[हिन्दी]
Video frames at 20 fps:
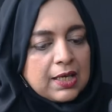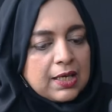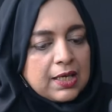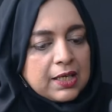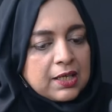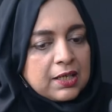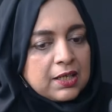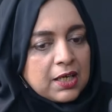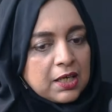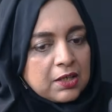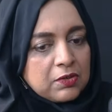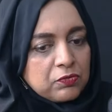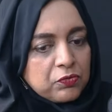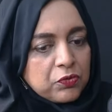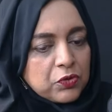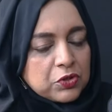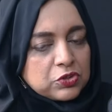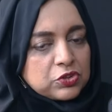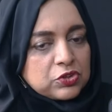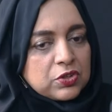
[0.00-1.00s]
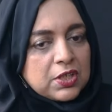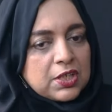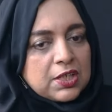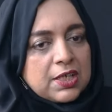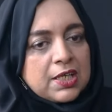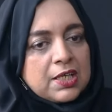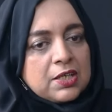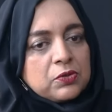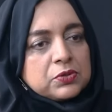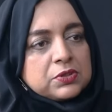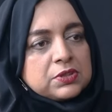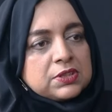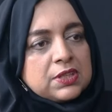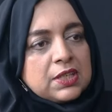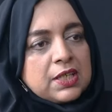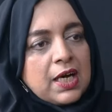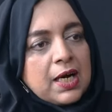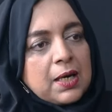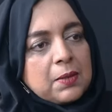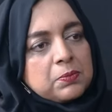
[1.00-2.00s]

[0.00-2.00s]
लेकिन अनफॉर्चुनेटली उनसे